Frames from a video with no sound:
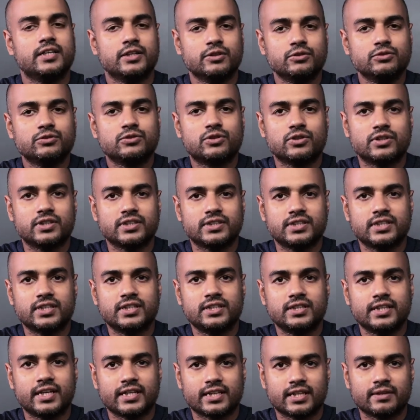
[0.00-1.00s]
ইউজ করেছে
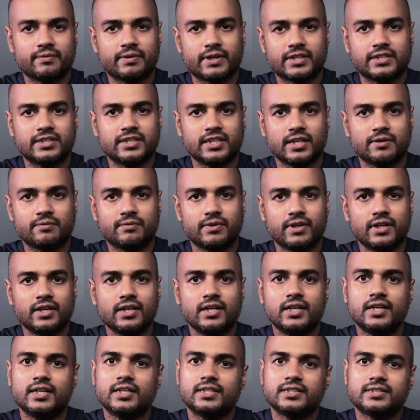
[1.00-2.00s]
দেখতে পাচ্ছি আমরা
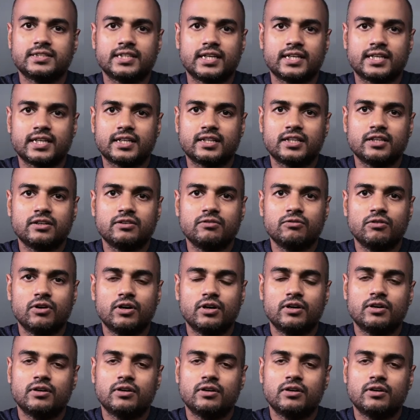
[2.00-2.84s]
সেটাতেও